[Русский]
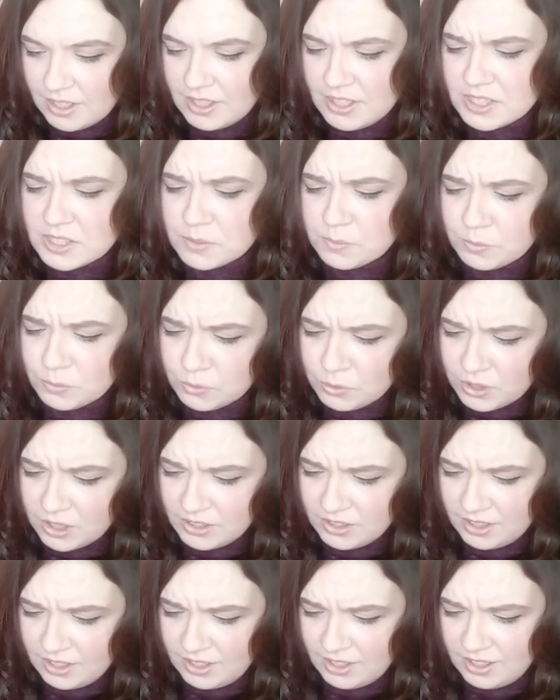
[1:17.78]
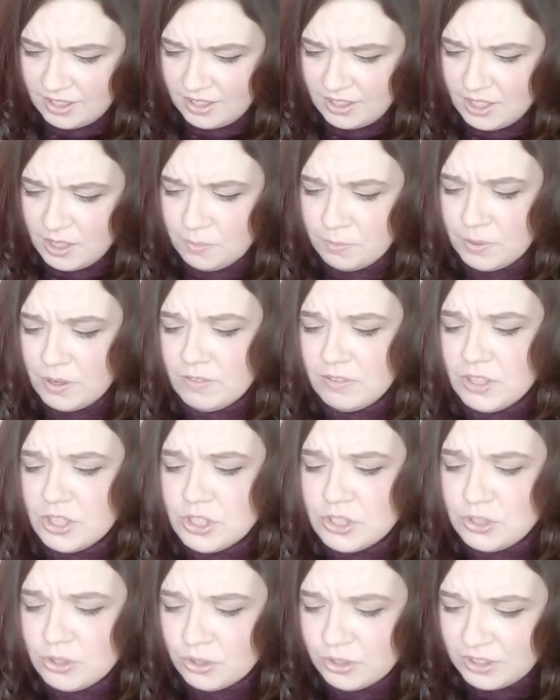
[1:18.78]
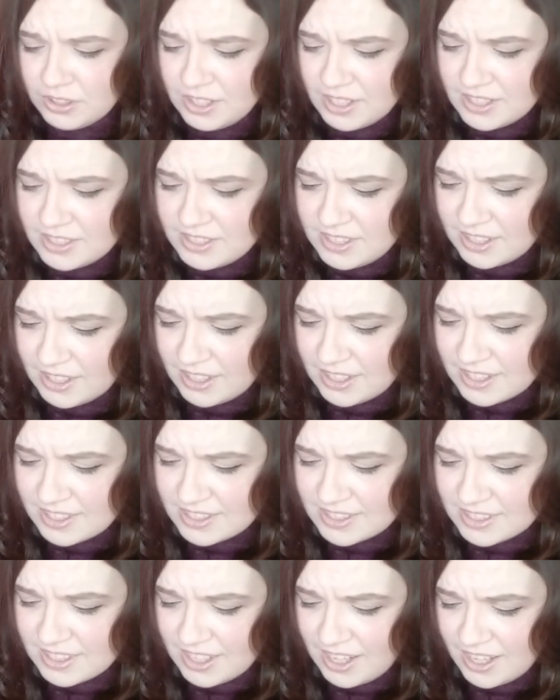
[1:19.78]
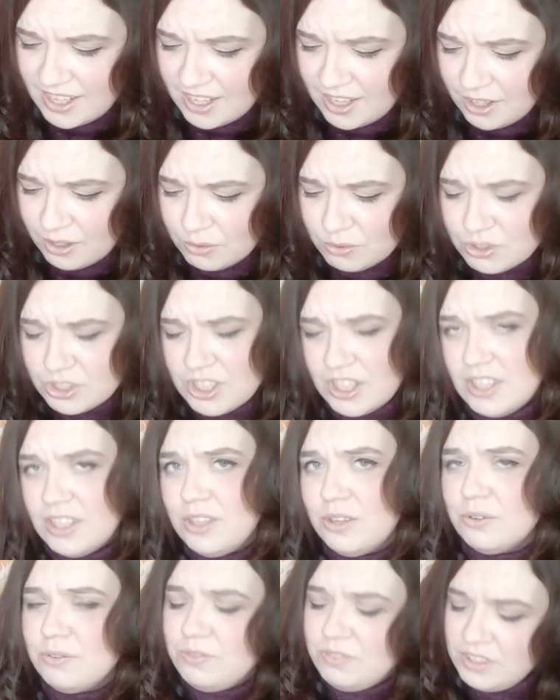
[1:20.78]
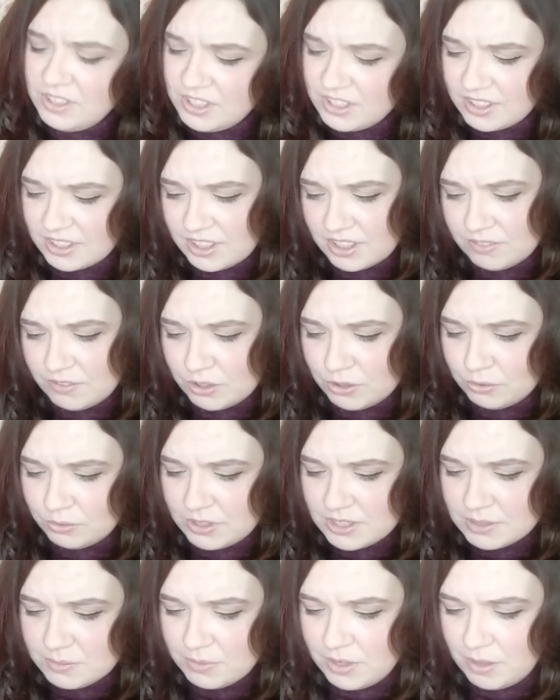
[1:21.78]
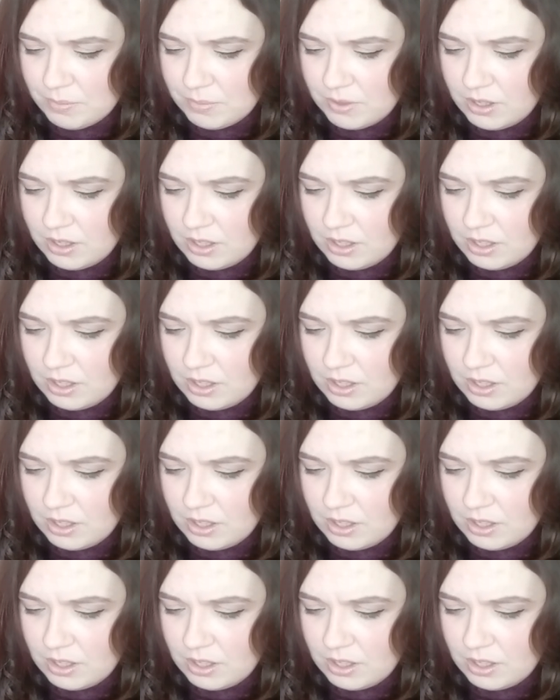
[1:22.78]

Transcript: Испуганная и поврежденная серая стая уже не увидела, как вернулась мама.